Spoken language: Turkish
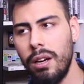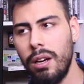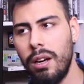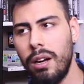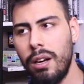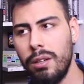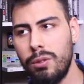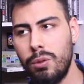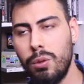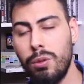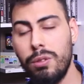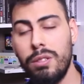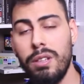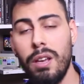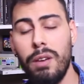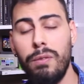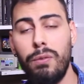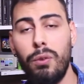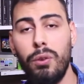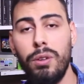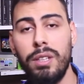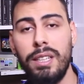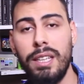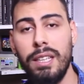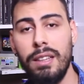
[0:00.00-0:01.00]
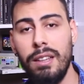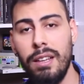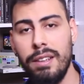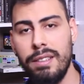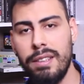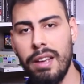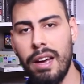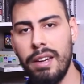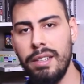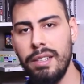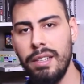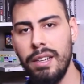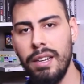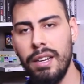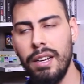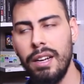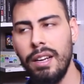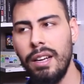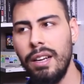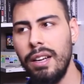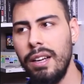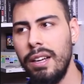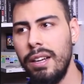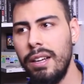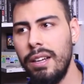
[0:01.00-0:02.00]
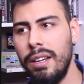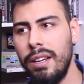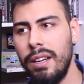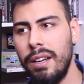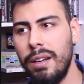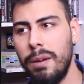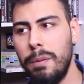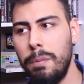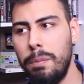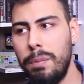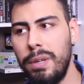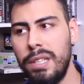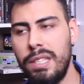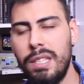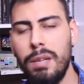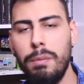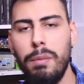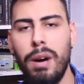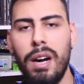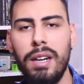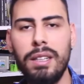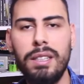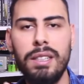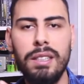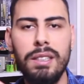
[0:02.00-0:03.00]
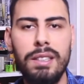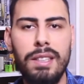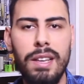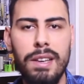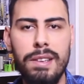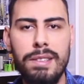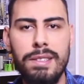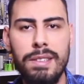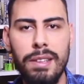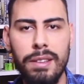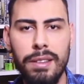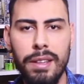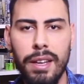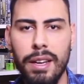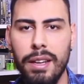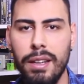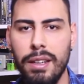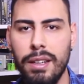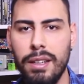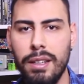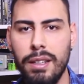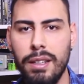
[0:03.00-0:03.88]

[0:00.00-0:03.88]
Asus Zenfone 2 Lazer e, PC Mark'ın testinde